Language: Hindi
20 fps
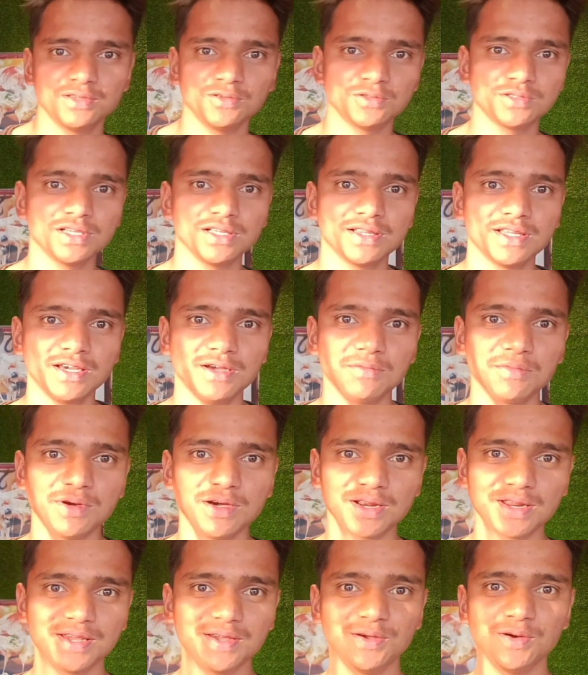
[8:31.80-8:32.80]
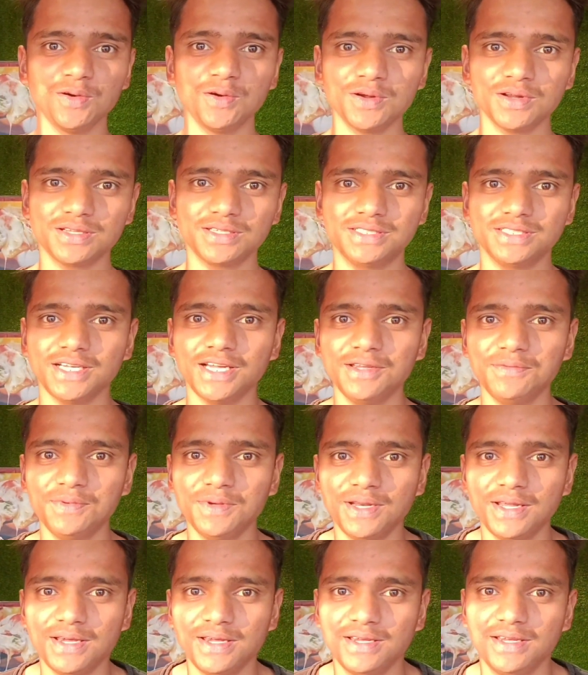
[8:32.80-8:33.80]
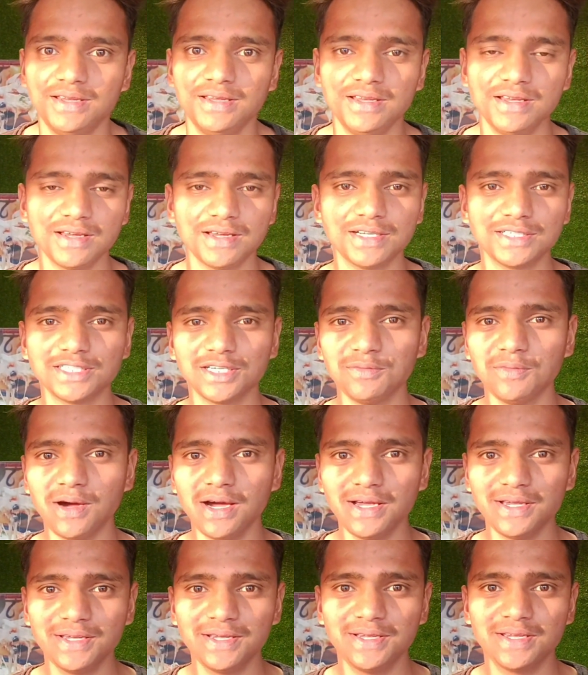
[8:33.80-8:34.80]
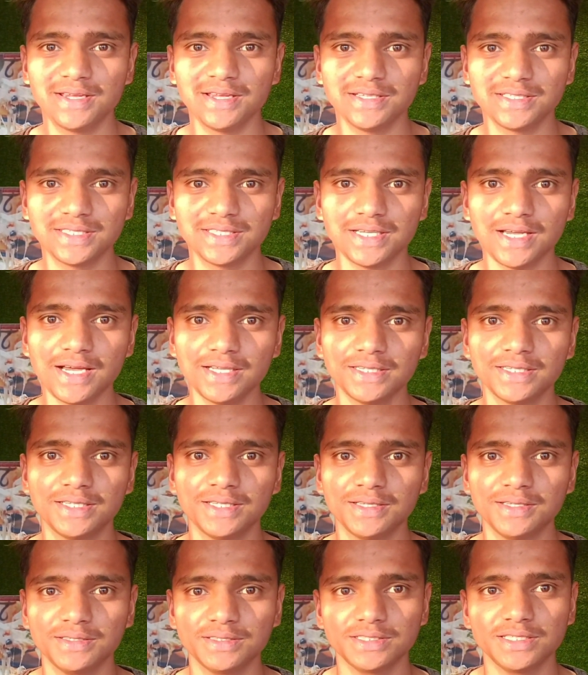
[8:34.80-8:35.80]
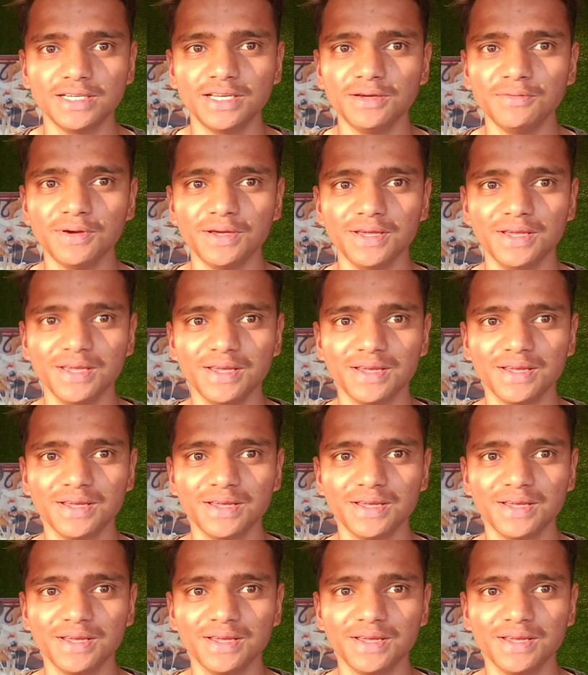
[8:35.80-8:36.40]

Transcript: तो चलते हैं अब घर की ओर चाय पीने कृष्णा भाई साहब साथ चलिए भाई